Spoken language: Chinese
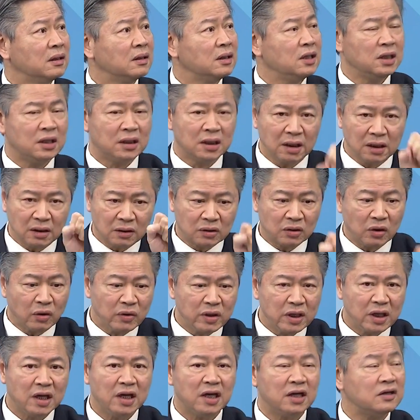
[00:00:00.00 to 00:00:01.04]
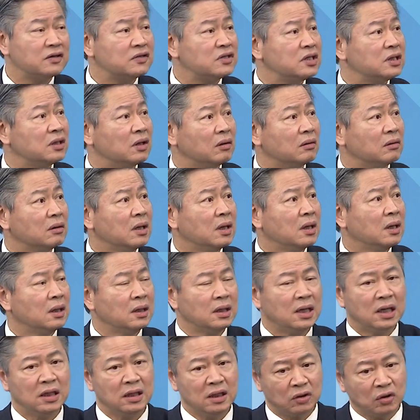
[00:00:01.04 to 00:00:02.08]
一个供应链的系统，
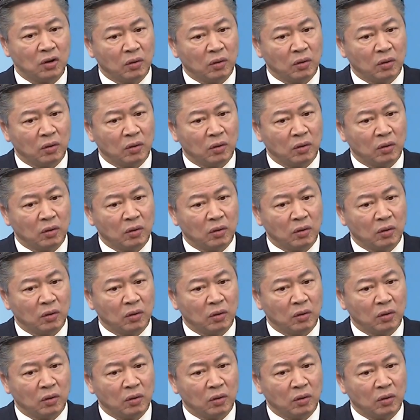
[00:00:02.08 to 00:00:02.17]
那你